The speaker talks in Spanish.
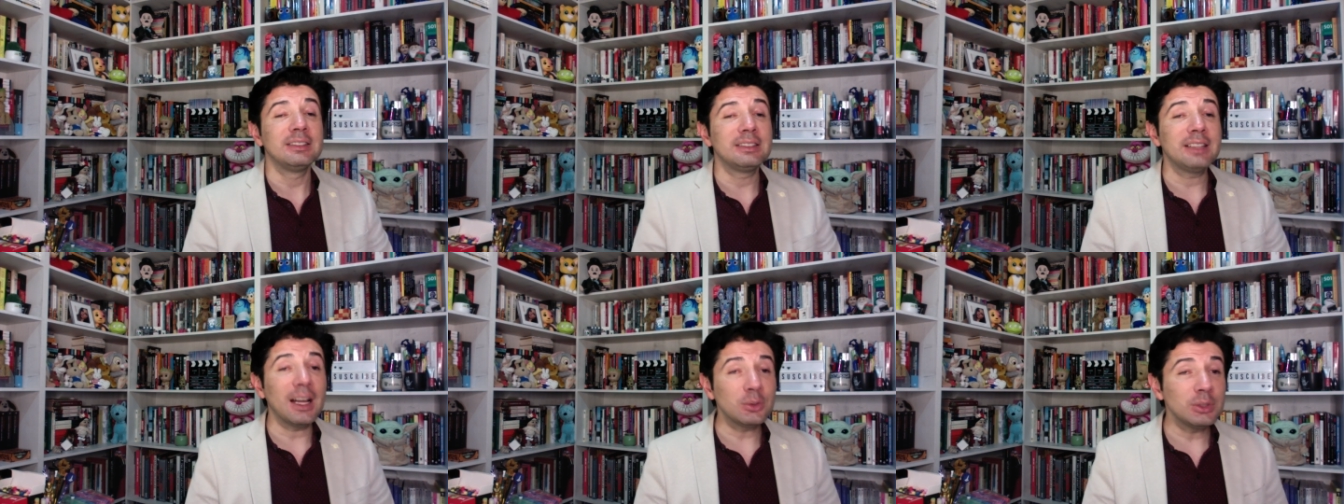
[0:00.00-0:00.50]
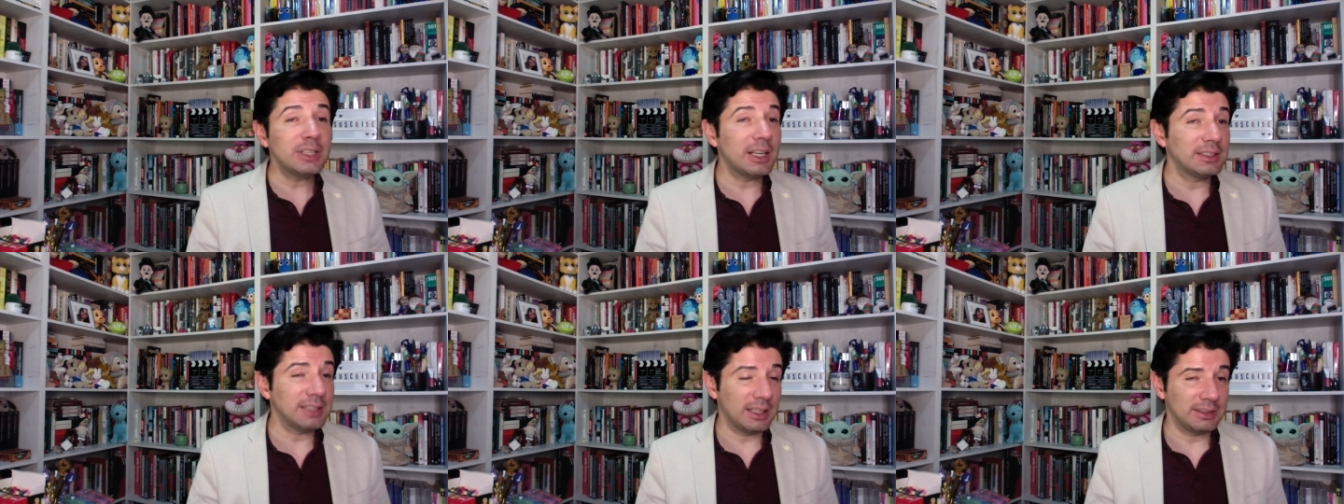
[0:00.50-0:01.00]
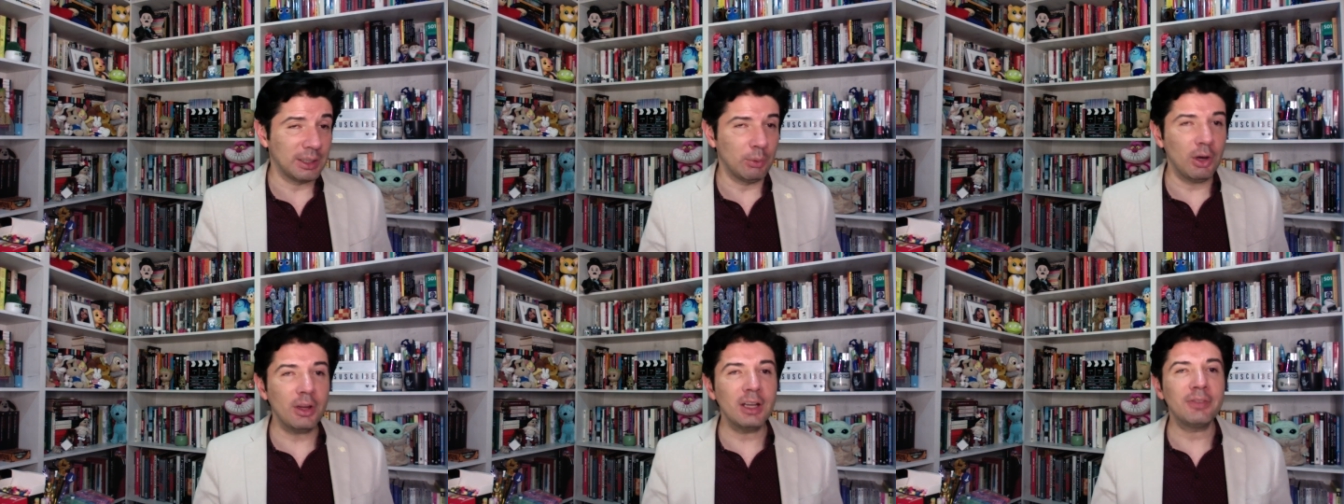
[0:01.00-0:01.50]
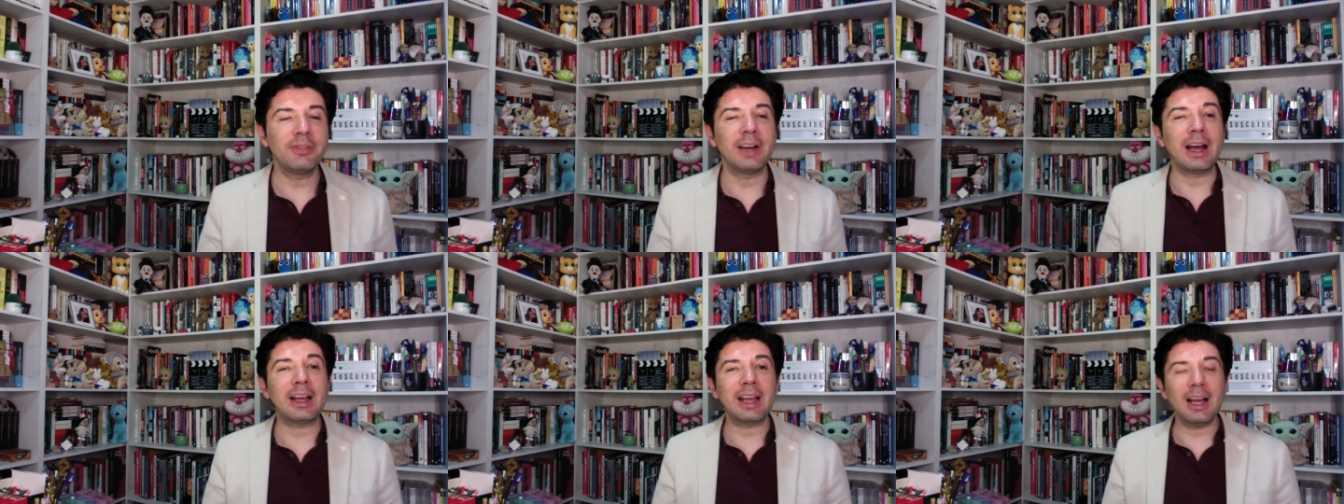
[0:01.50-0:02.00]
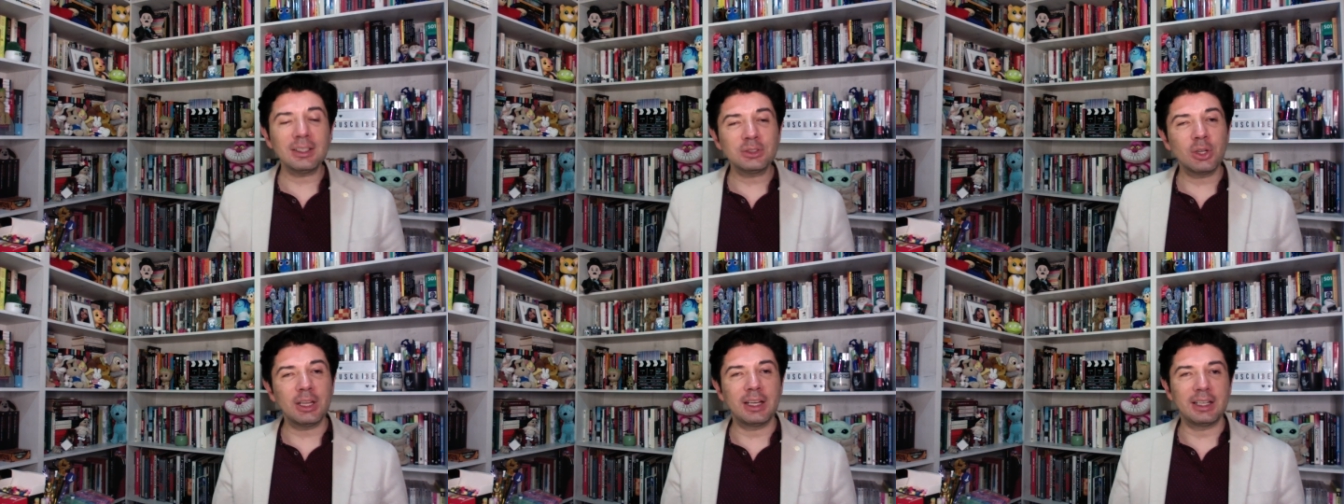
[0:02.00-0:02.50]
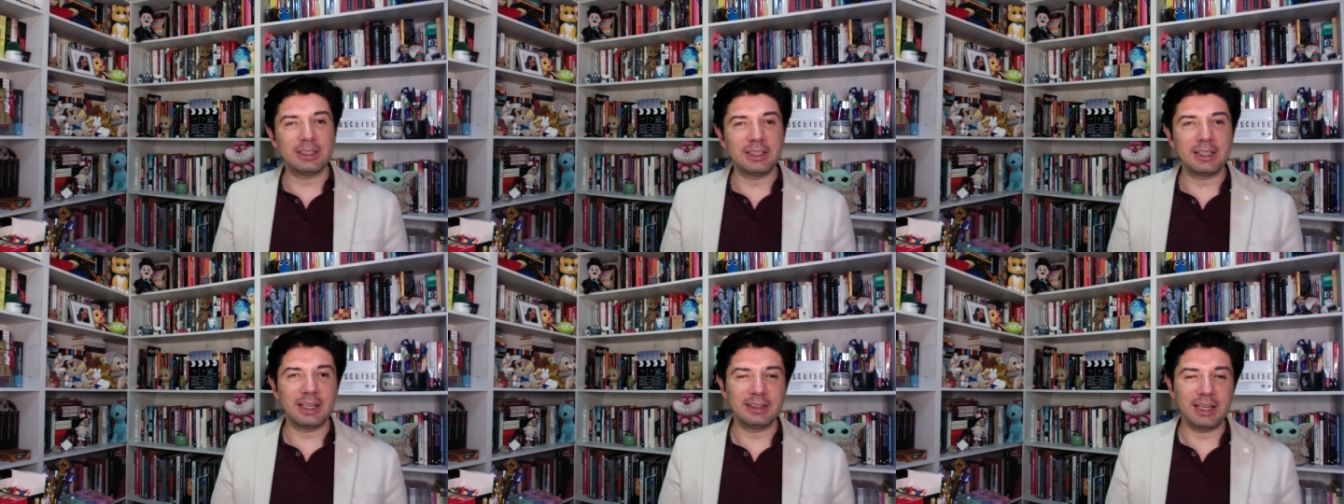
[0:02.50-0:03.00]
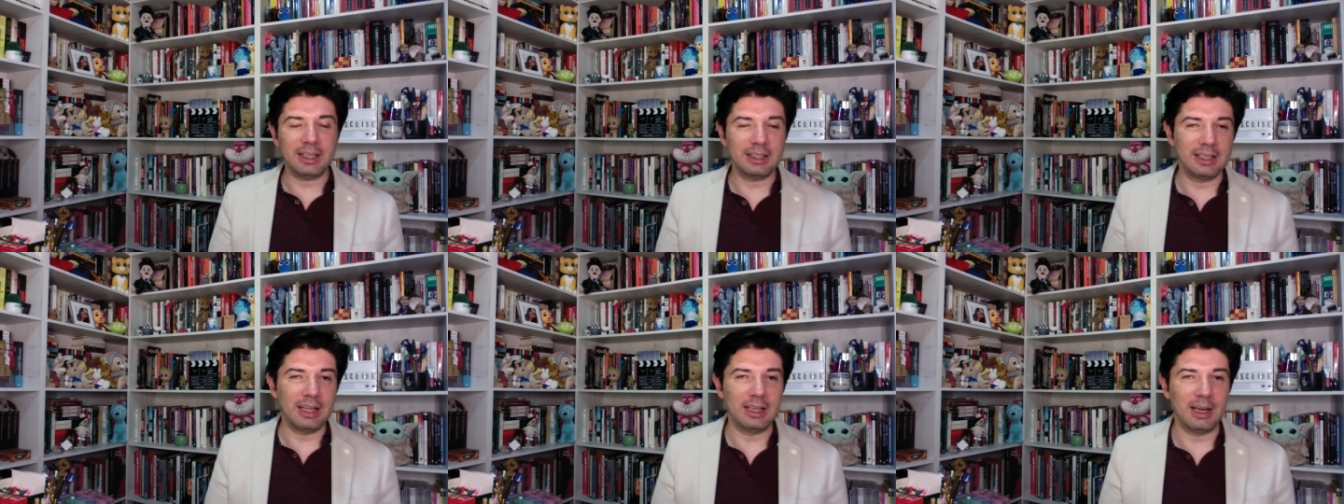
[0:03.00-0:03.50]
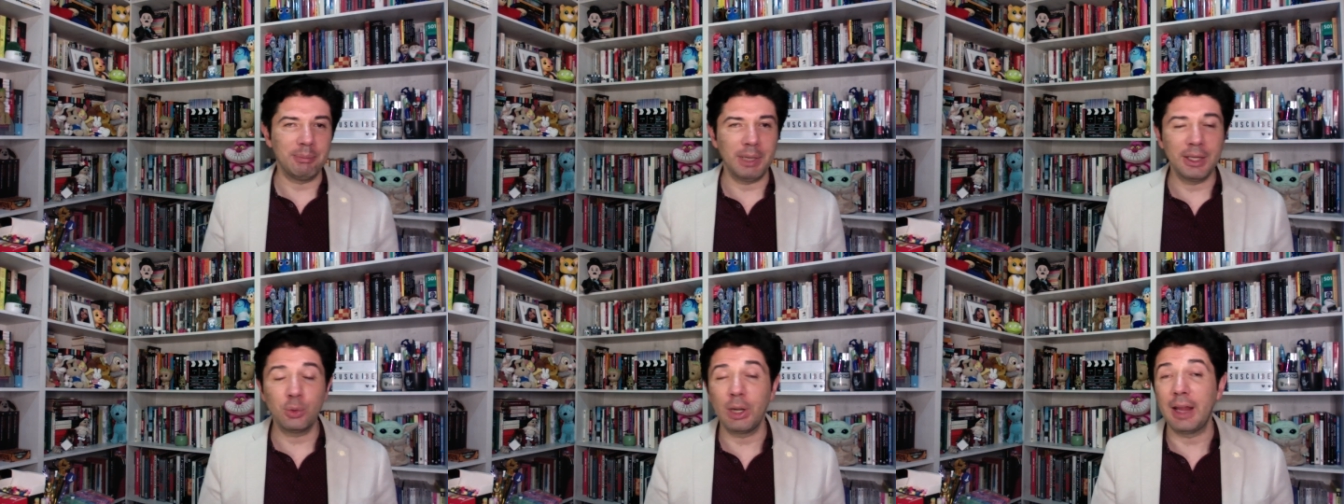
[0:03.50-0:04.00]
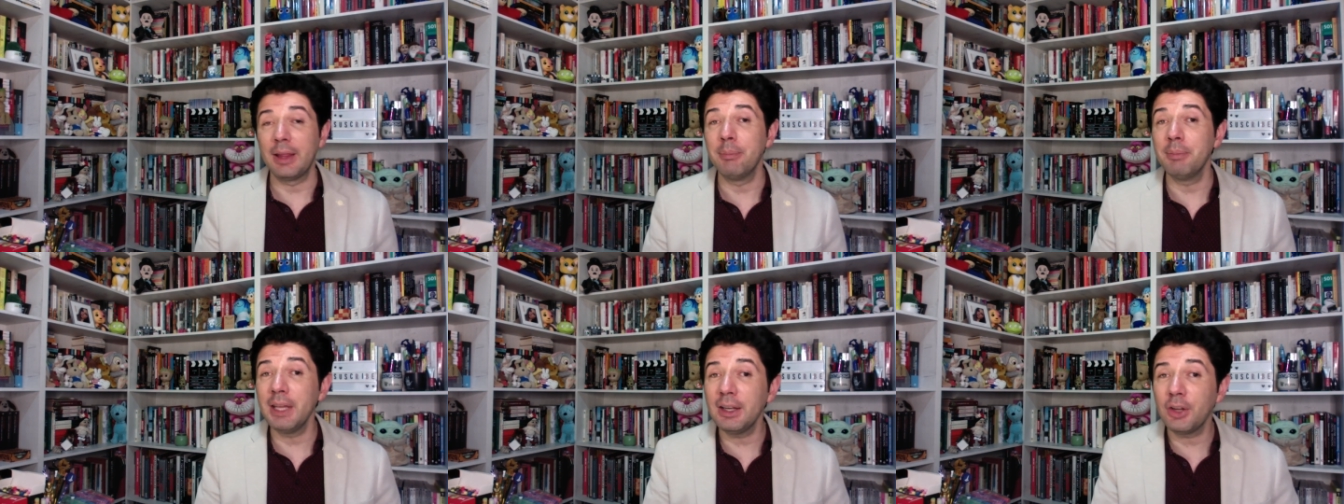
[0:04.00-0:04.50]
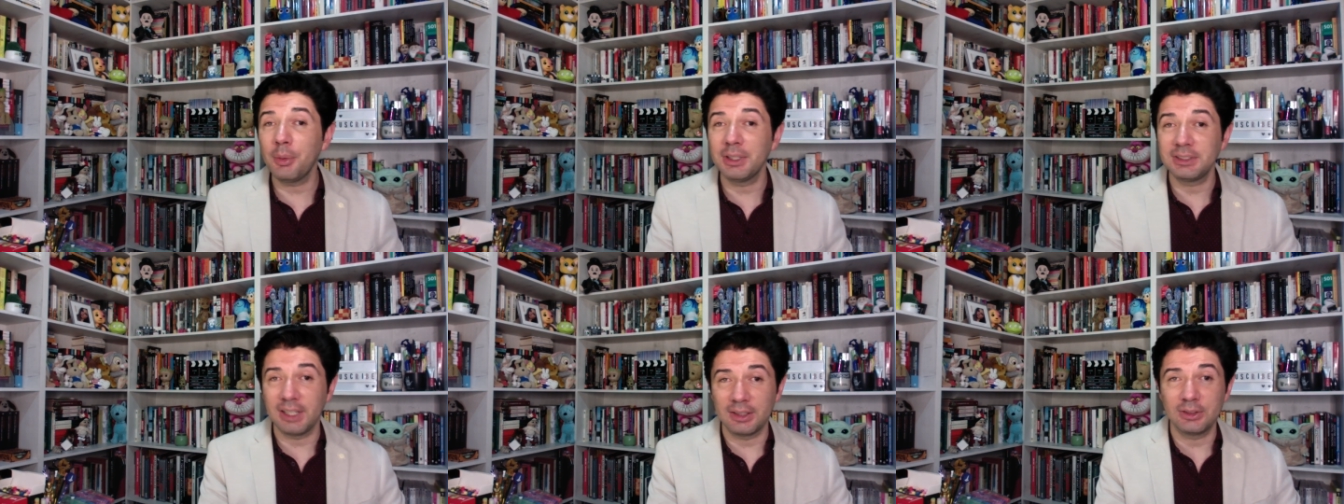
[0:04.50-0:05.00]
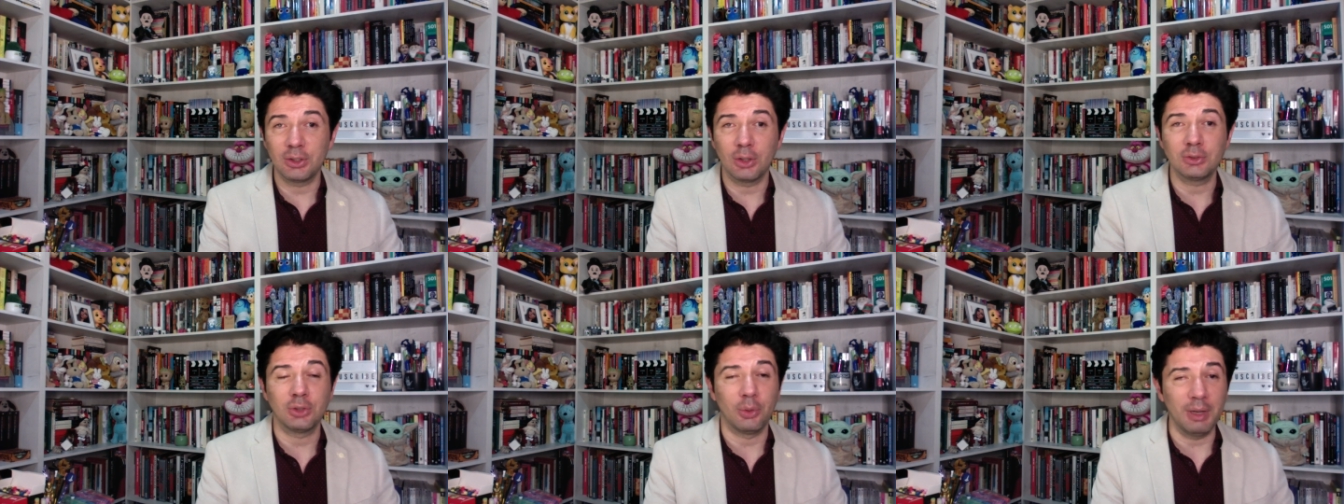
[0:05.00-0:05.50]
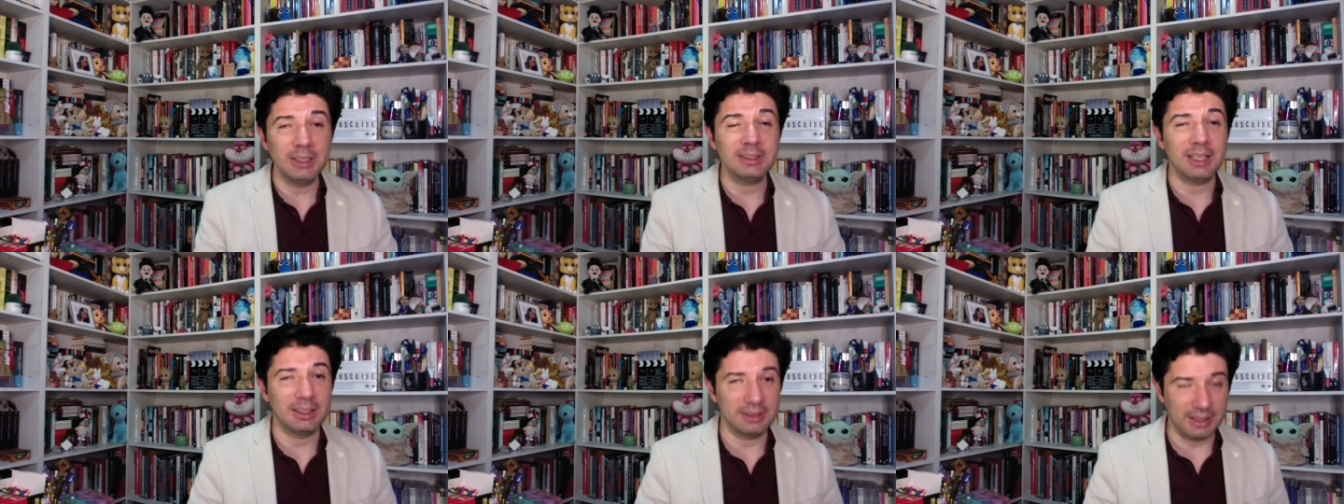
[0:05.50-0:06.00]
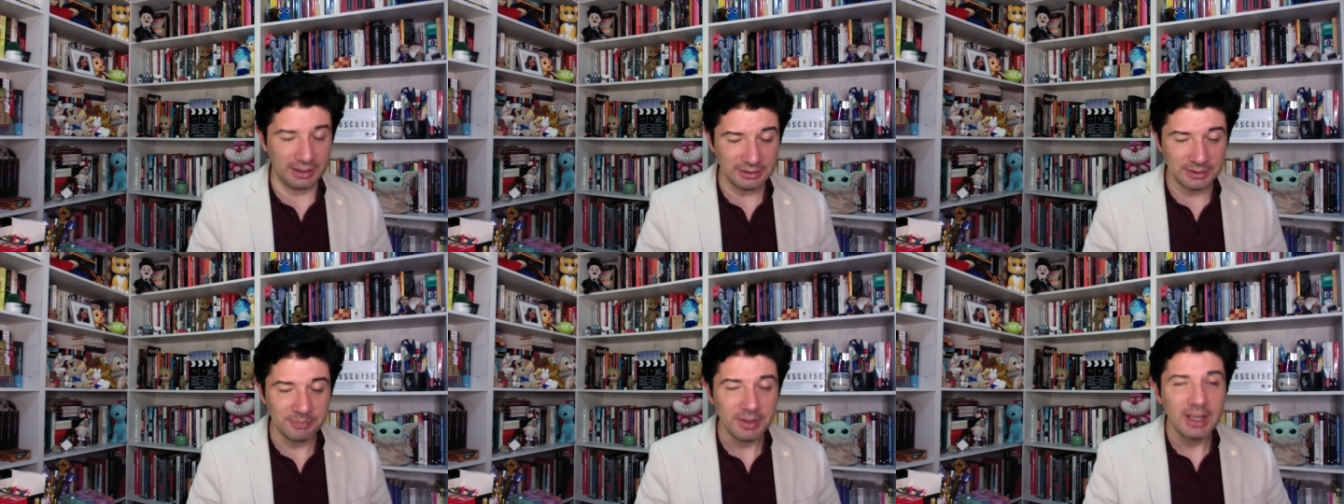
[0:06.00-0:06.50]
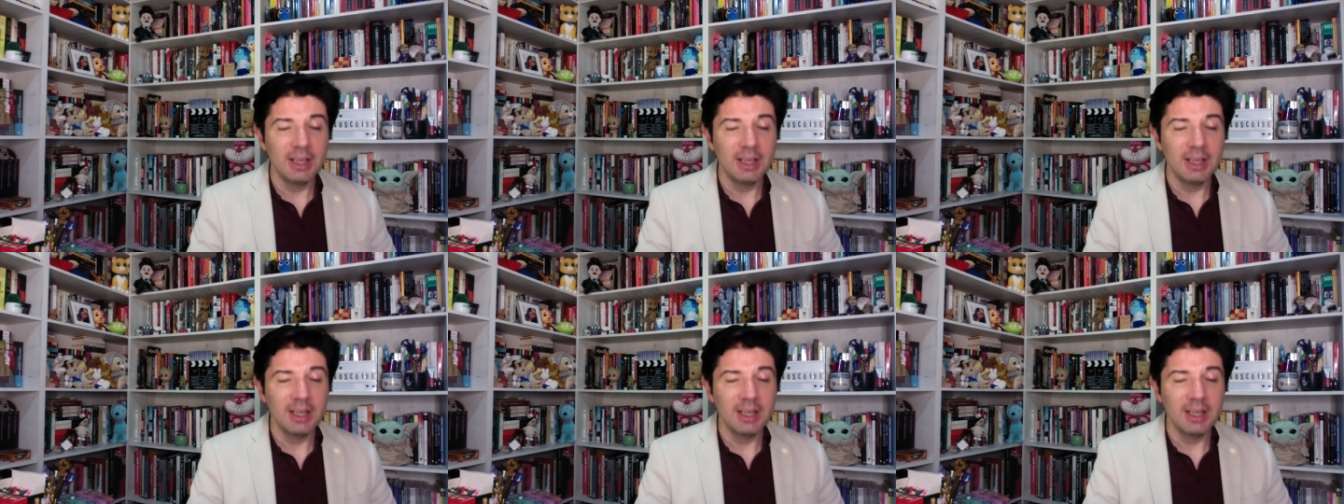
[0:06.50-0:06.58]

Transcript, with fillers: Dato interesante, luego del fracaso de crítica y taquilla de la película de 1993,